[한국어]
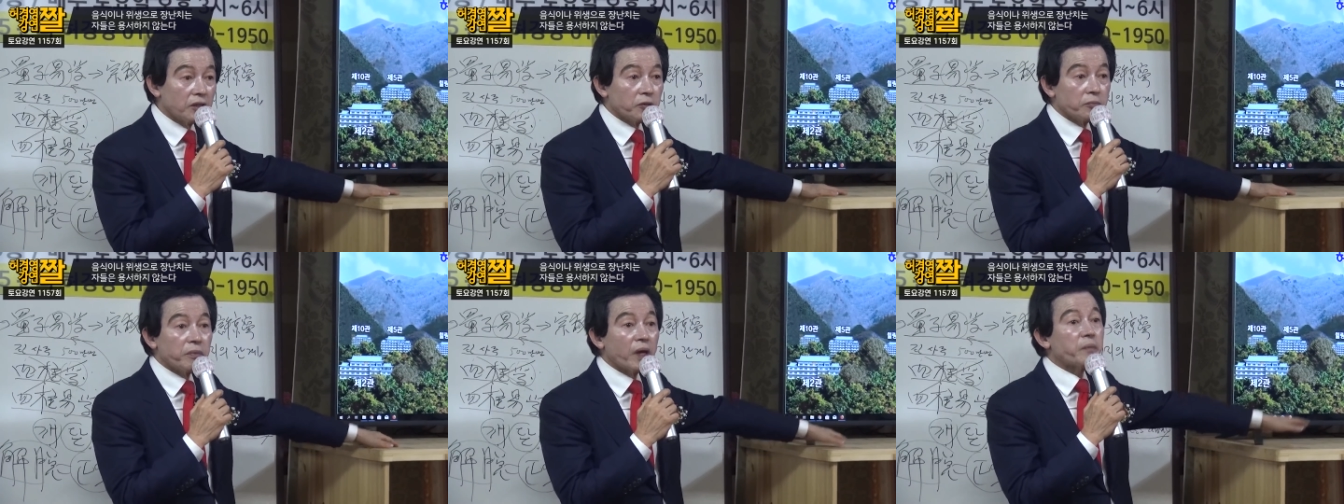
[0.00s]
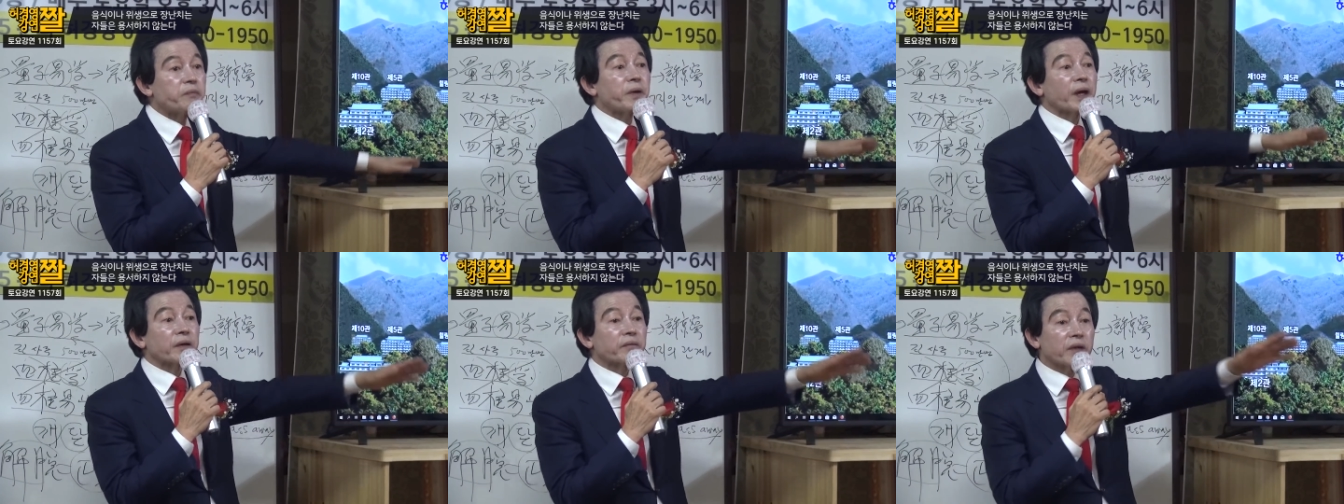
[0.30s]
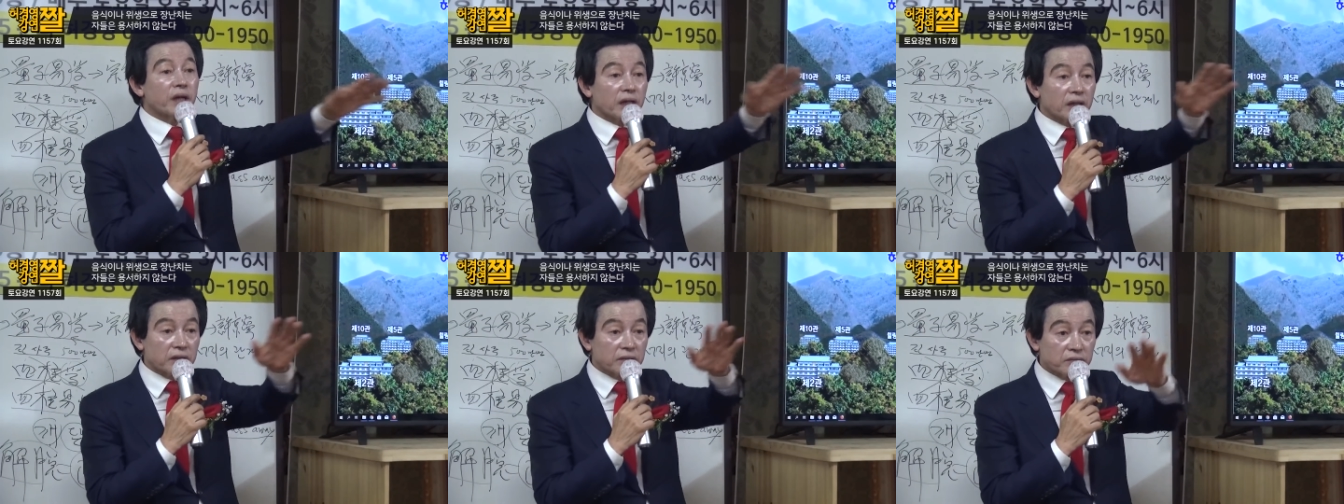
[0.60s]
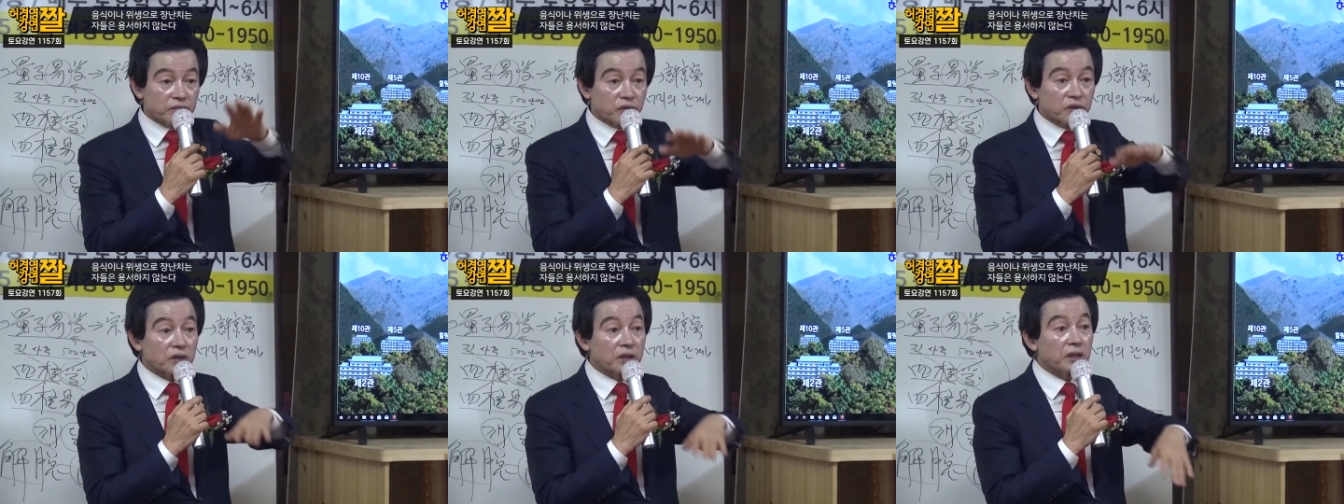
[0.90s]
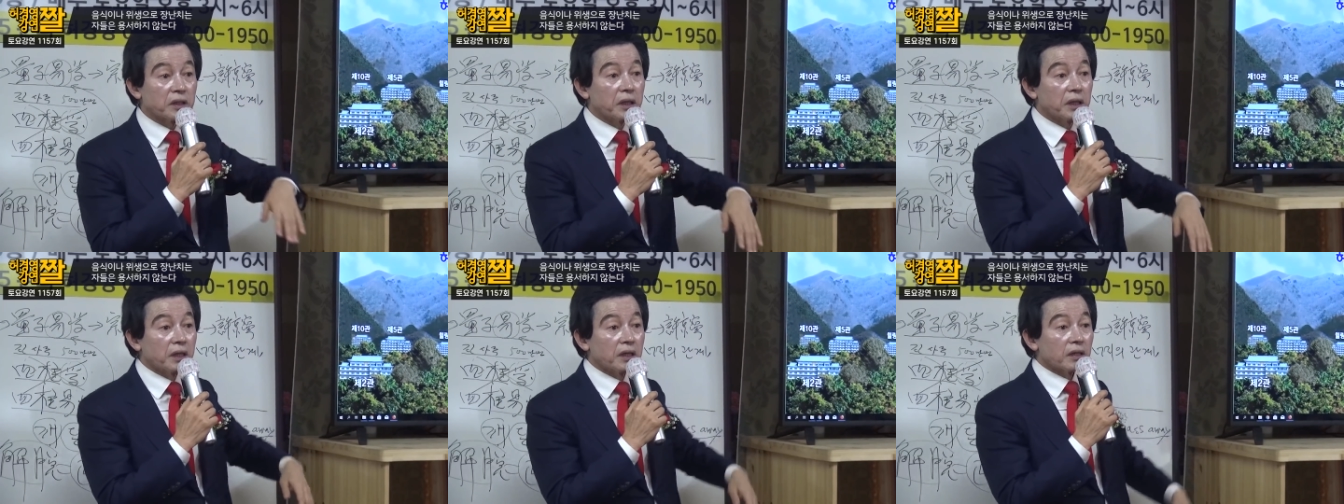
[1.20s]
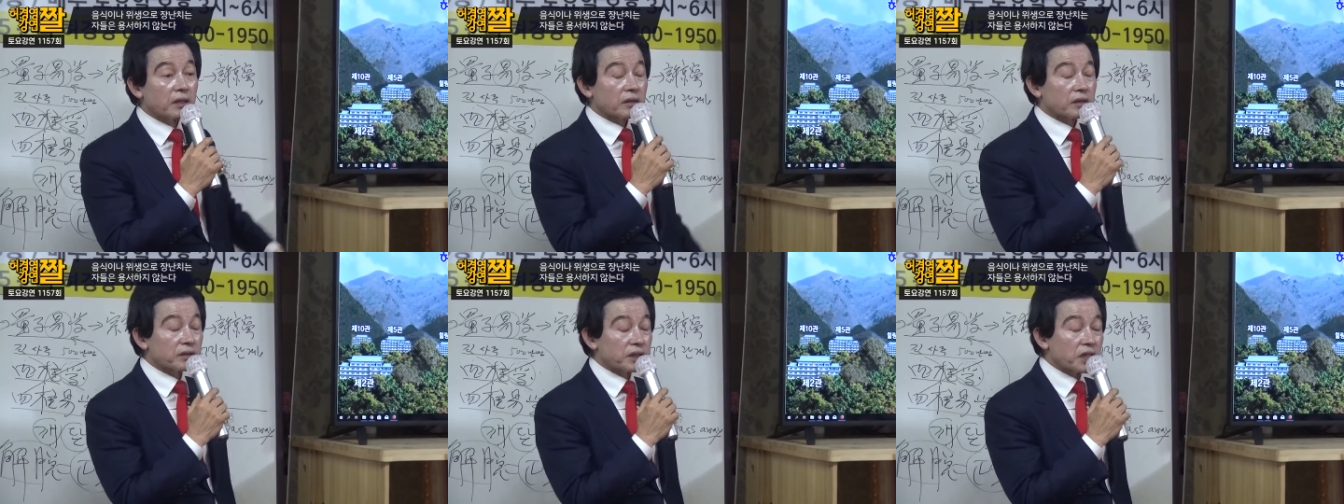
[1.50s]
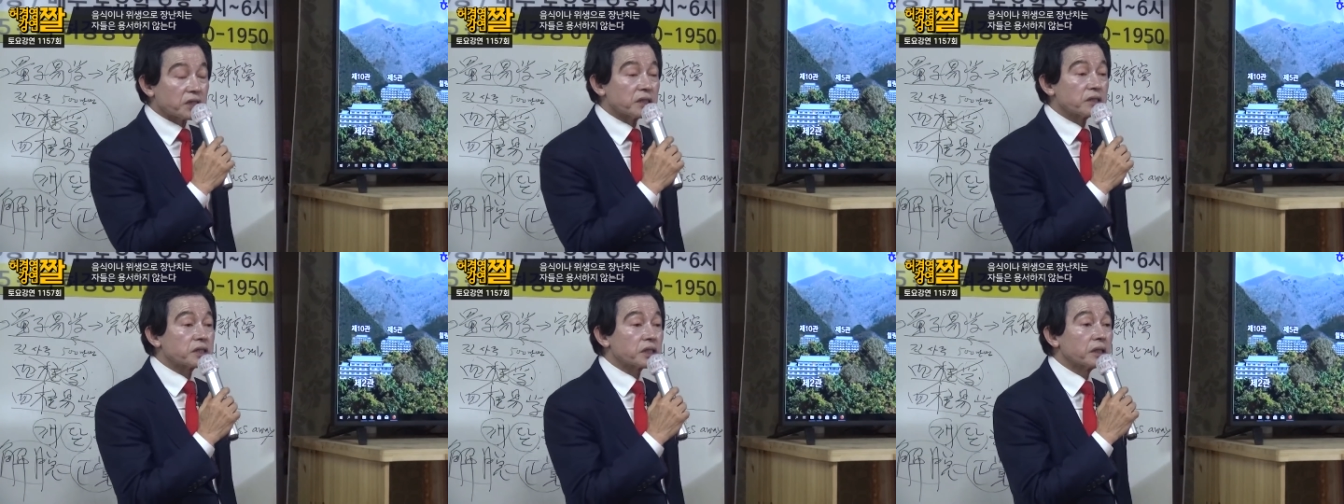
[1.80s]
몇백 명분을. 그
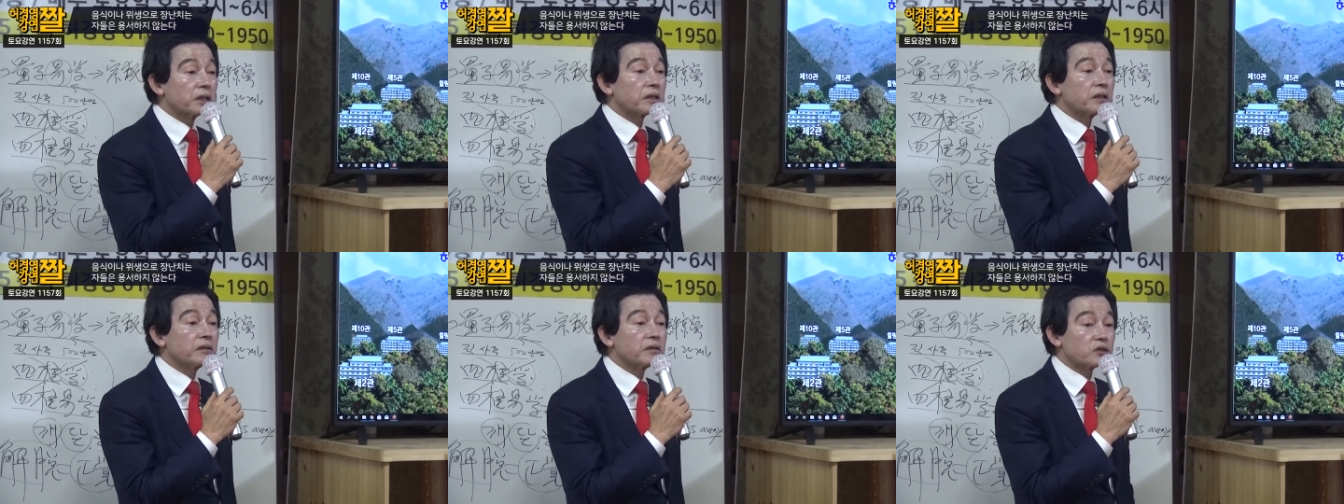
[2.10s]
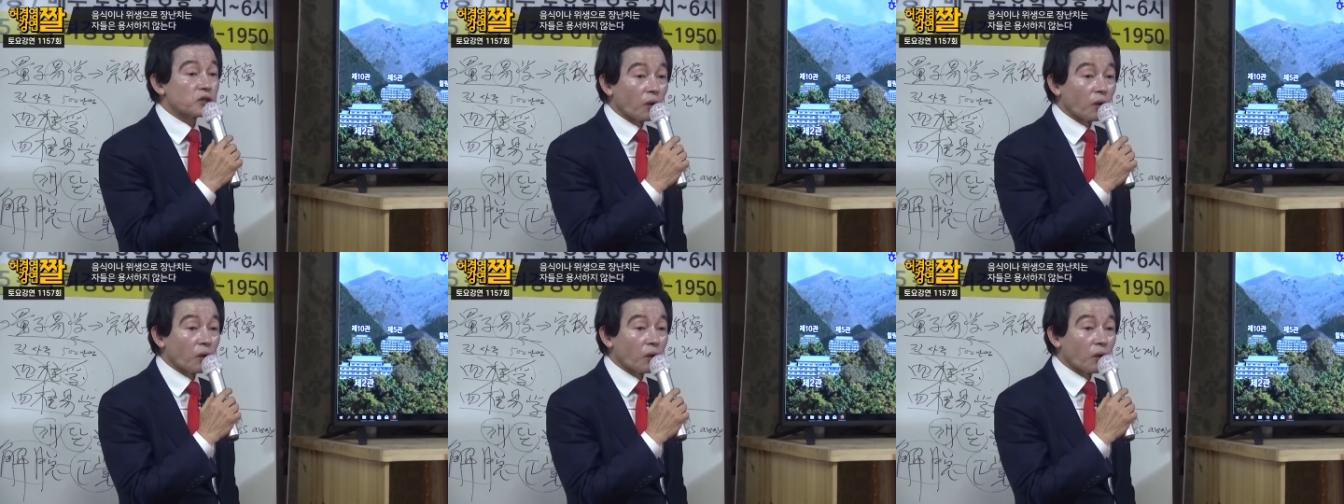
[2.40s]
대신 저런